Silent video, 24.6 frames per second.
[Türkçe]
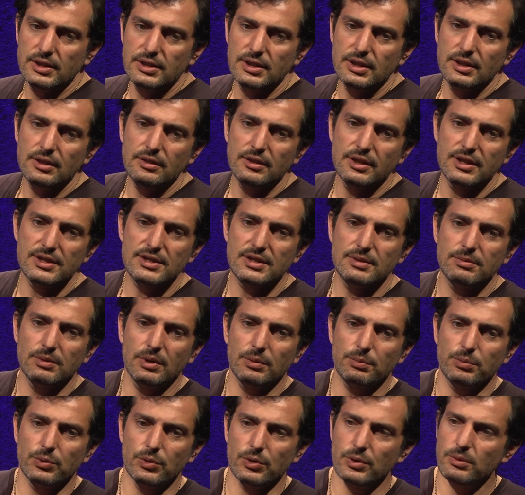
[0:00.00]
iki,
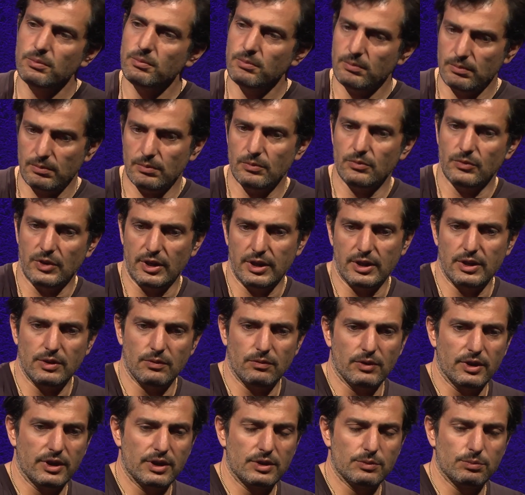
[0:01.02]
resim yapıyorum
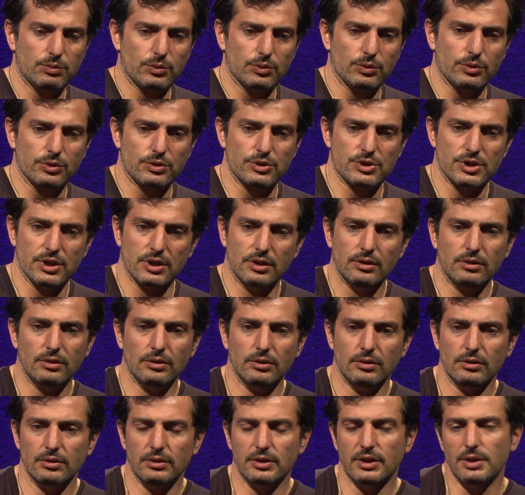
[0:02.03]
vakit, vakit
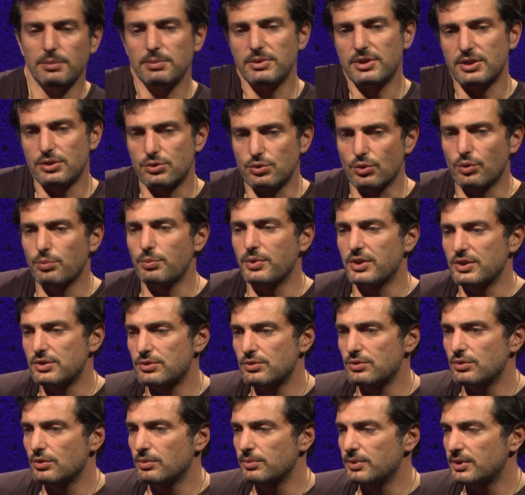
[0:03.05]
buldukça. Tabii ki çok
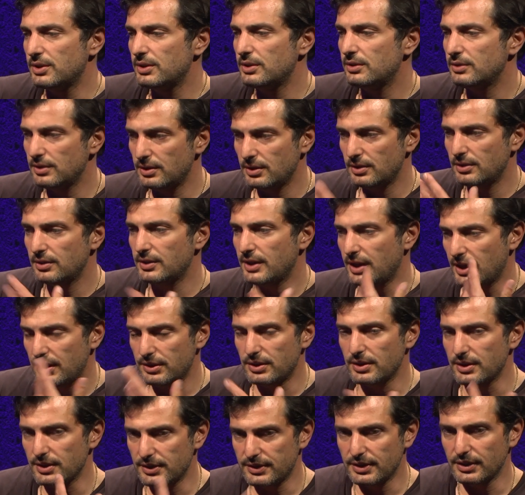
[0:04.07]
besliyor beni.
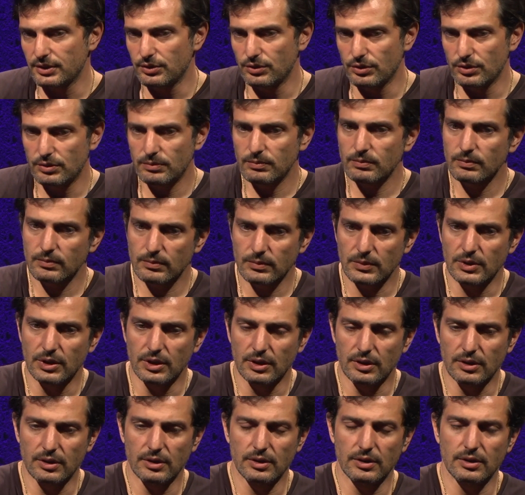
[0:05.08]
Daha da tanıyorum
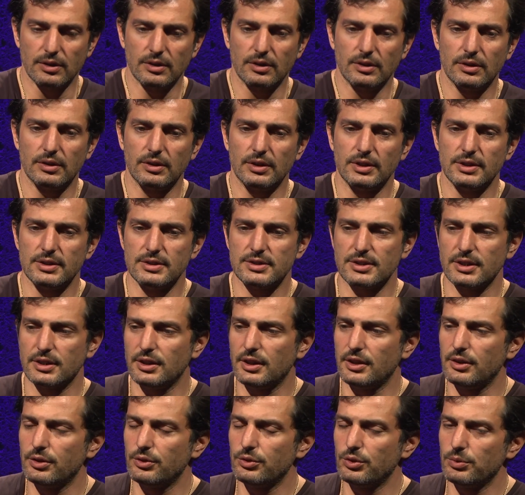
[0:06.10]
e,
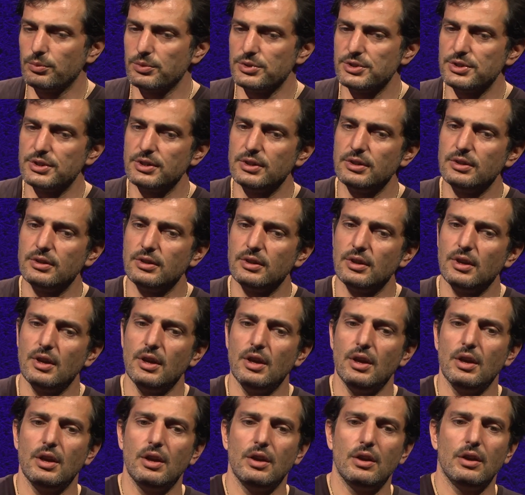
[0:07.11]
insan anatomisini.
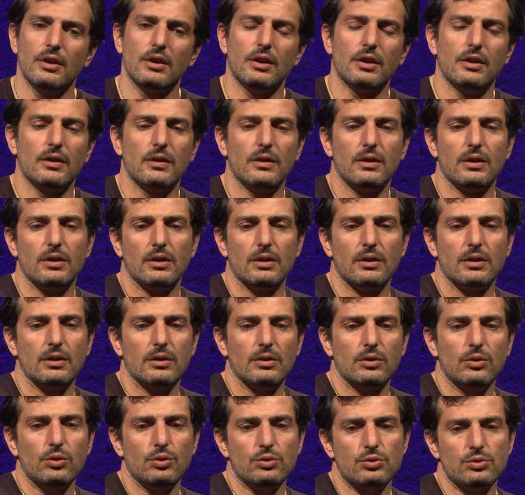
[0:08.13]
E,
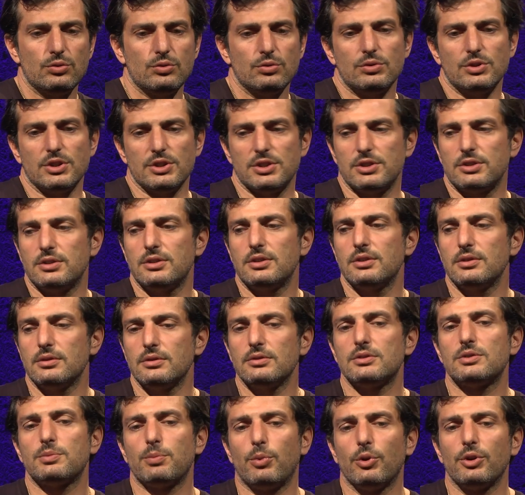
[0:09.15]
üç
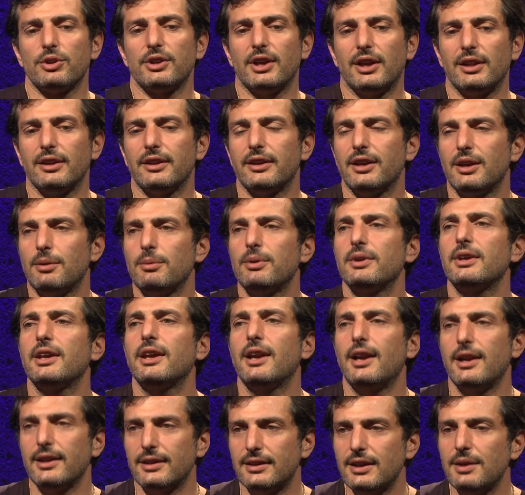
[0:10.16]
çeşitli spor dalları ama
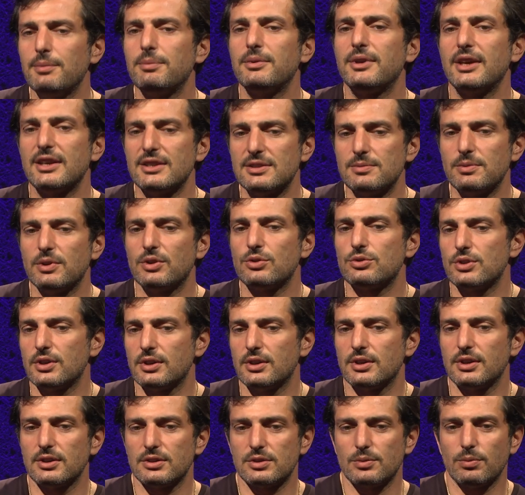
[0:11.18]
genellikle hep gezmek
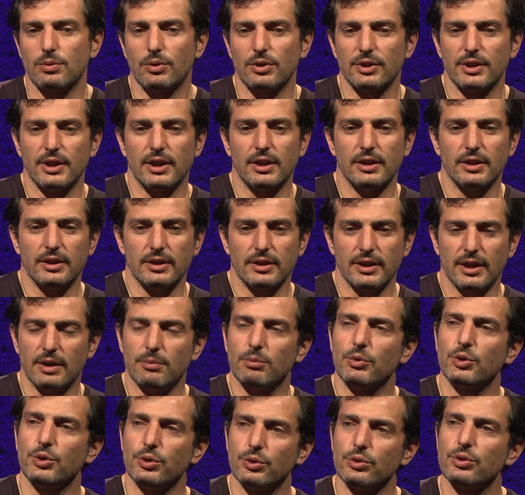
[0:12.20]
üzerine spor dalları. Yani